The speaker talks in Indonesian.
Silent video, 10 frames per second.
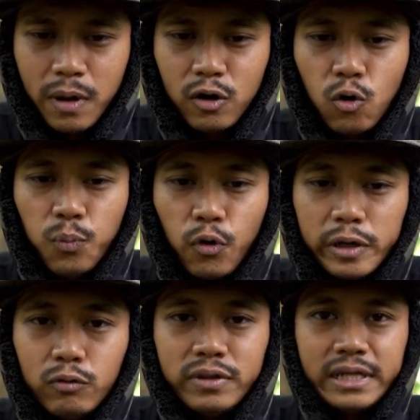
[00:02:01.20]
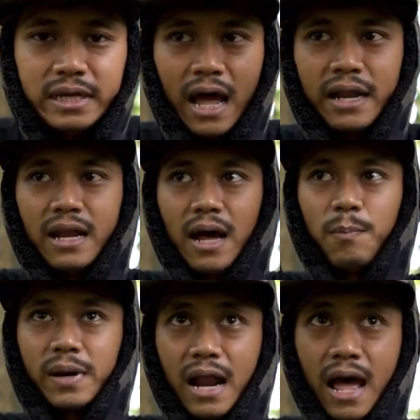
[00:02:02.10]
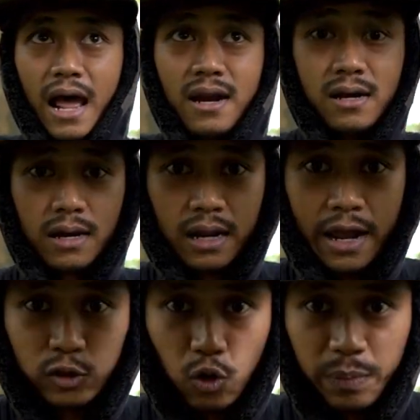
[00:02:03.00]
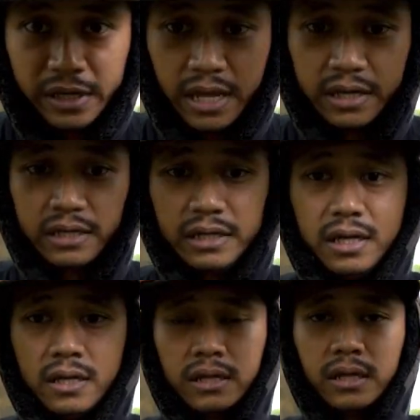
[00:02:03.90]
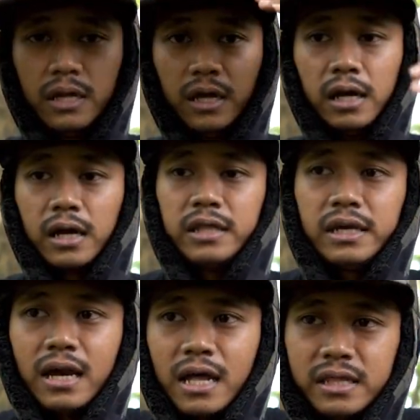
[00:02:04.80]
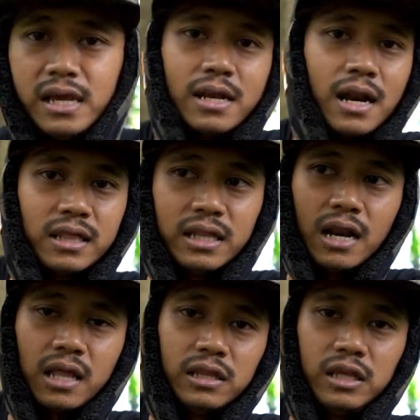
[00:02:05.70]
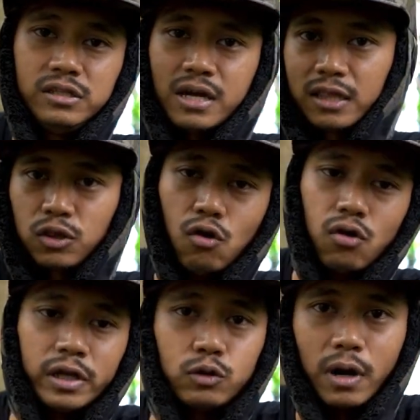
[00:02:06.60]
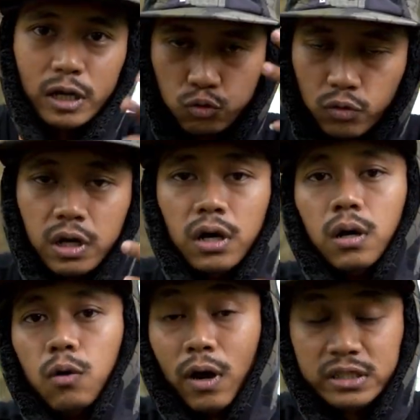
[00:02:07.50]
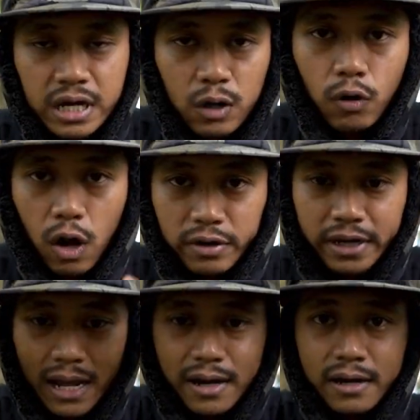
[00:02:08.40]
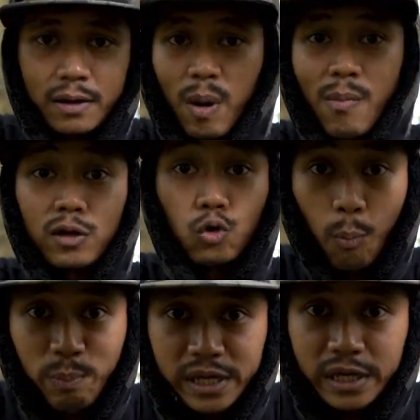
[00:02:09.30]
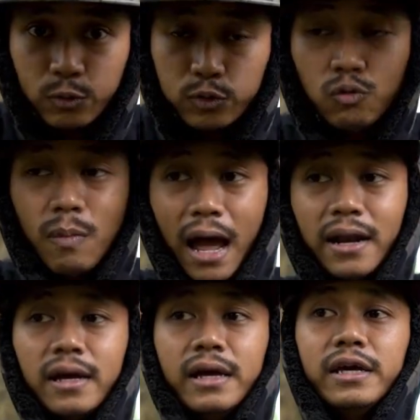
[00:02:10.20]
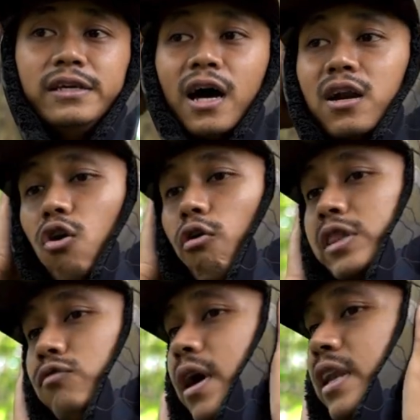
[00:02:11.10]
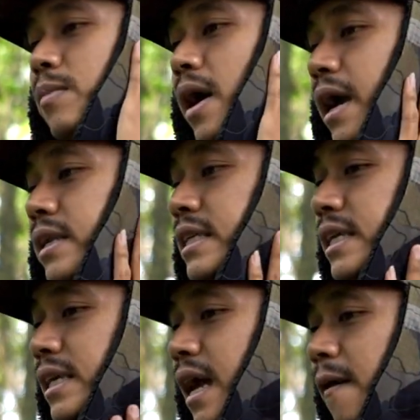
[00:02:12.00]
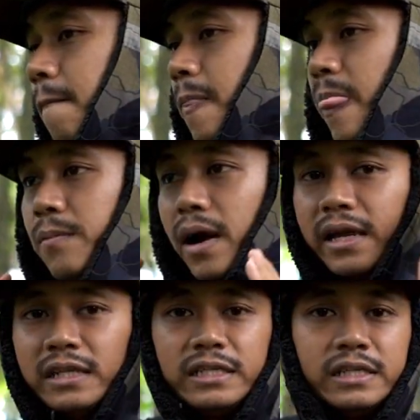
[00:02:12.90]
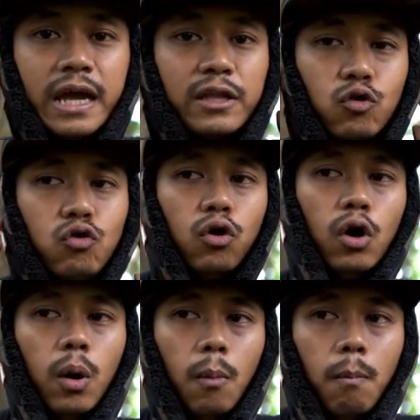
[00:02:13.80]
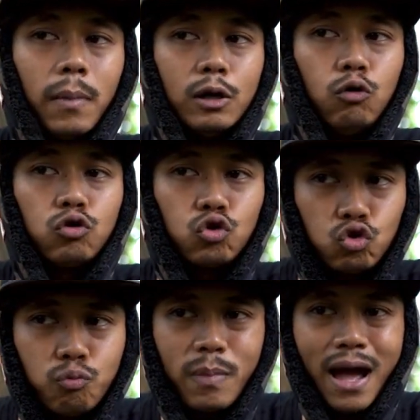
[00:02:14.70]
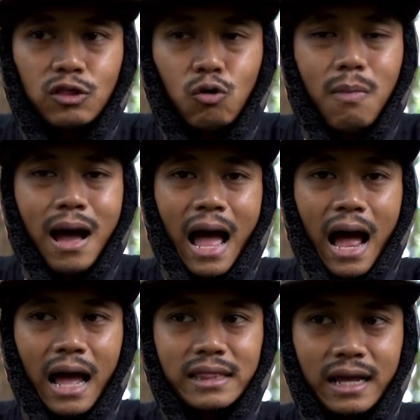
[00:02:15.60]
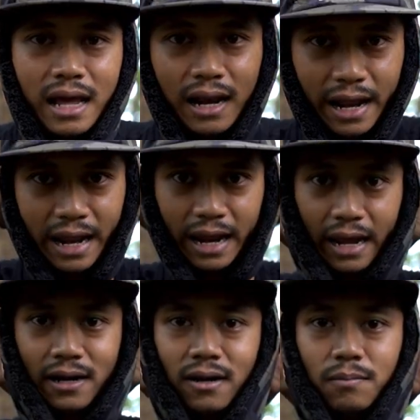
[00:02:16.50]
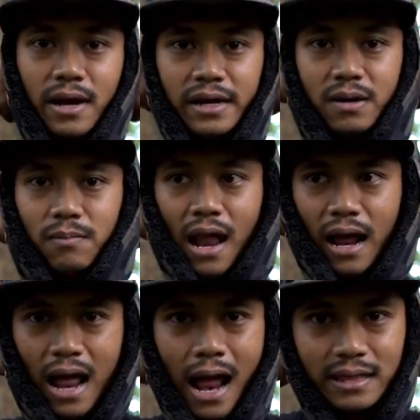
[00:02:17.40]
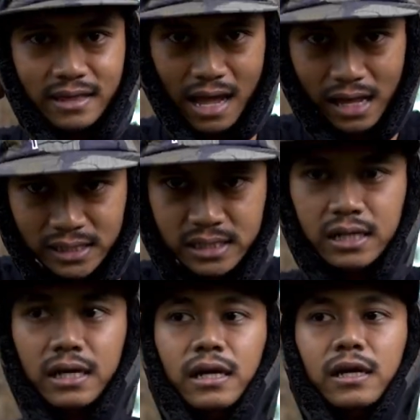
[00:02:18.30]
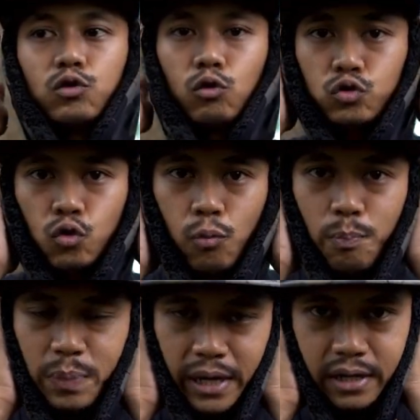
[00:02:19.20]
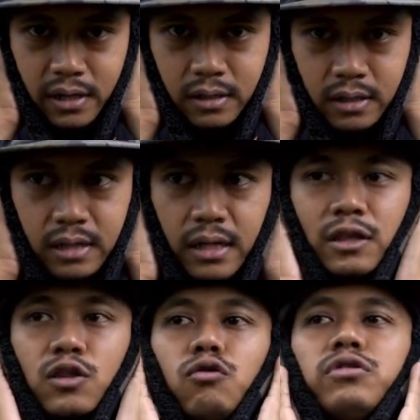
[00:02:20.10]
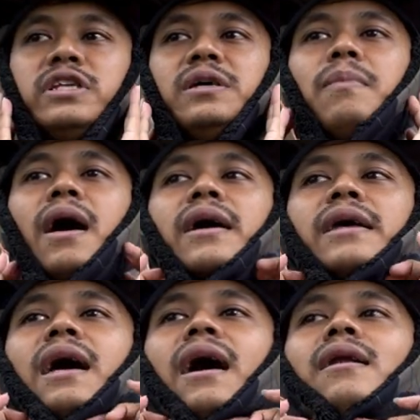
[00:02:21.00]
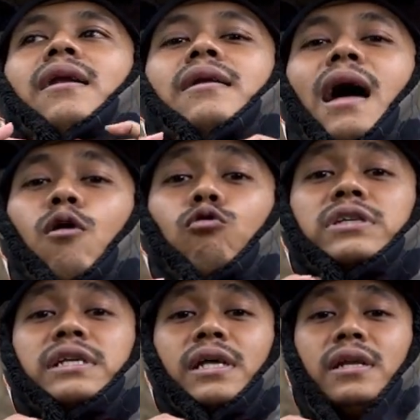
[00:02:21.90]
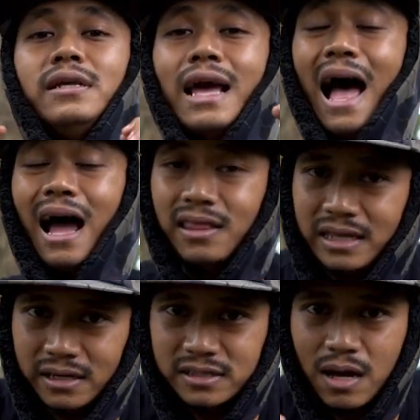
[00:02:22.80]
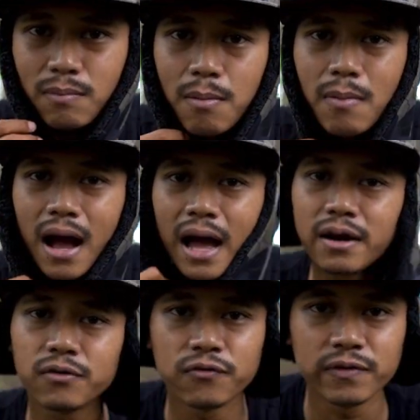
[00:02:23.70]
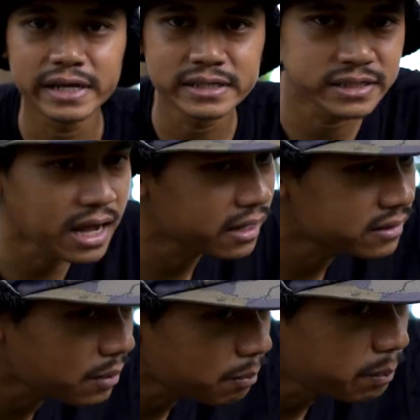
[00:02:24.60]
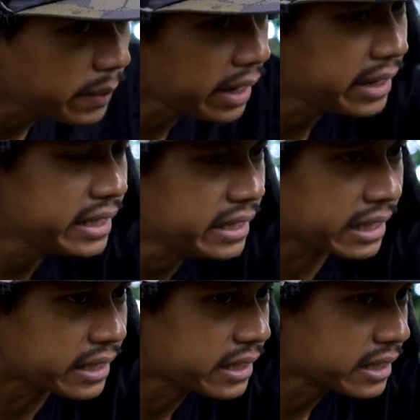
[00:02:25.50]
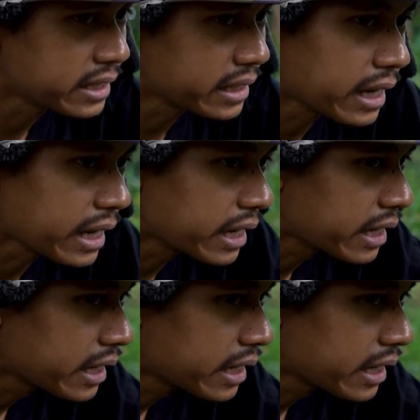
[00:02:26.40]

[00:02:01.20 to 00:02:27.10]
cuman kupluk itu tidak ada penahan kayak topi kayak gini. Ketika nantinya ada ranting-ranting jatuh, itu langsung ke wajah lu. Kalau ini kan memang topi gitu, cuman yang nolong itu ya di bagian sininya. Di bagian sininya itu menutup atau menghangatkan leher bagian belakang atas, terus kuping, terus di bagian dagu sini diangetin sama bahan fleece yang tebel ini. Nih.